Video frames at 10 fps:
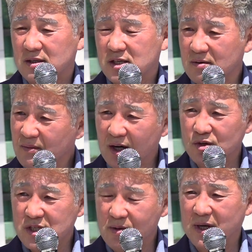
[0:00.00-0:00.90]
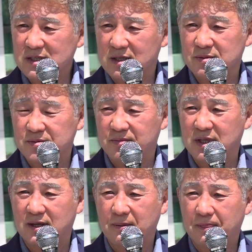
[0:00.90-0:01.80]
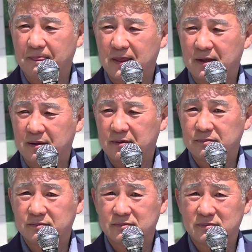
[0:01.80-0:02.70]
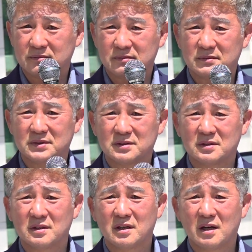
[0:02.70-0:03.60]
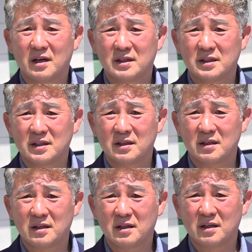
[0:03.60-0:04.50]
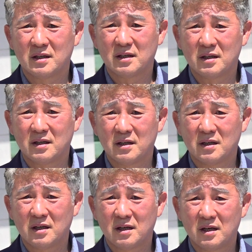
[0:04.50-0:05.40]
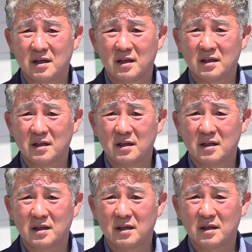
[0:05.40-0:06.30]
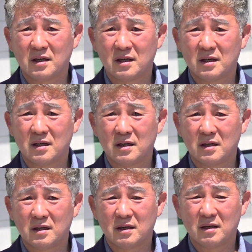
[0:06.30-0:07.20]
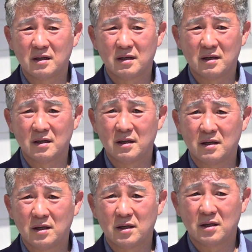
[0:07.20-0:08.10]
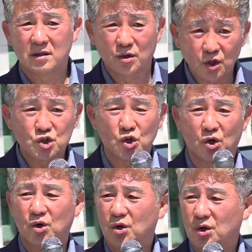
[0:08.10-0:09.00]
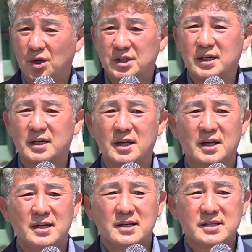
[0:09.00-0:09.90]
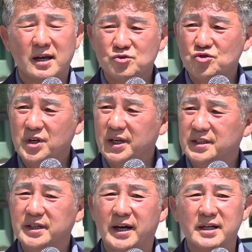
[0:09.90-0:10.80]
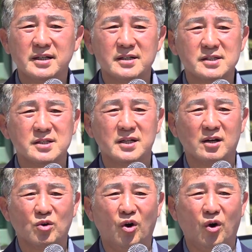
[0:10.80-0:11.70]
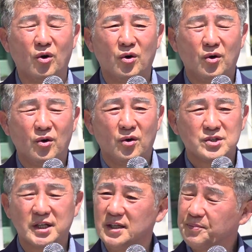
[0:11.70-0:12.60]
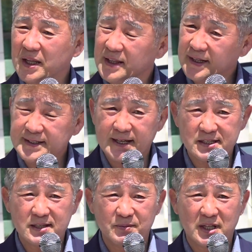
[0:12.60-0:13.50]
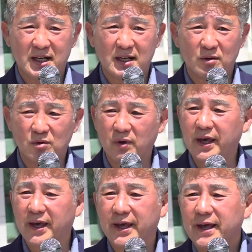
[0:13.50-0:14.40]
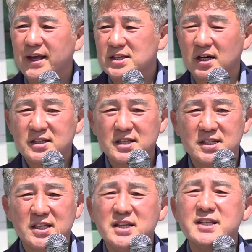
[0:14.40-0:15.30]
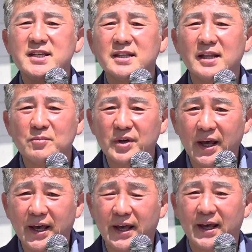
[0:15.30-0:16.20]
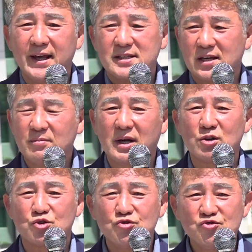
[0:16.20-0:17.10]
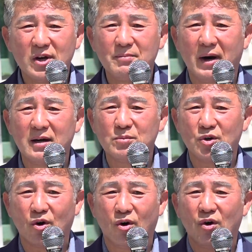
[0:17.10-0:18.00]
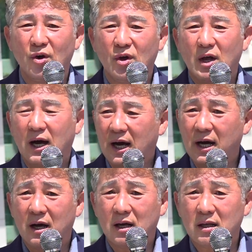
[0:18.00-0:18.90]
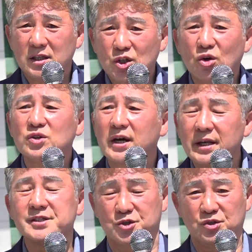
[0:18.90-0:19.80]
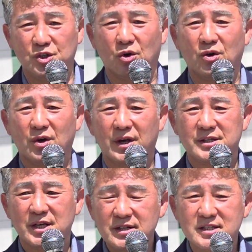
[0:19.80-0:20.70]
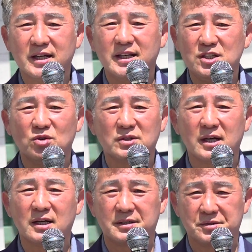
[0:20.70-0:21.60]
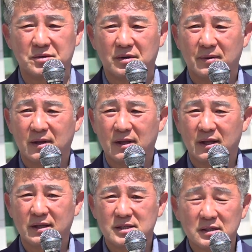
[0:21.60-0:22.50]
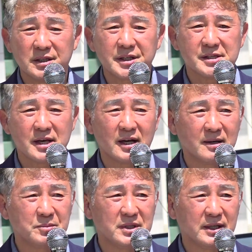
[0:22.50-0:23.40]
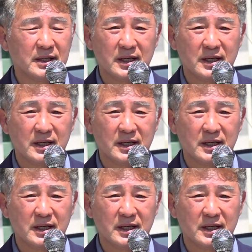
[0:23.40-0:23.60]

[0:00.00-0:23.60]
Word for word: 정말로 실망스럽습니다. 그렇다면 그때 김동연 후보가 기자회견을 했던 것이 사주가 있었다는 말씀이세요? 그때 그렇죠. 네. 이제 사주에 의한 것이라고 저는 판단하지 않습니다. 왜? 정치 신인이기 때문에 정말로 순수한 마음으로 아 이용당했죠 이용 네, 철저하게 이용당한 거죠 저는 그렇게 생각합니다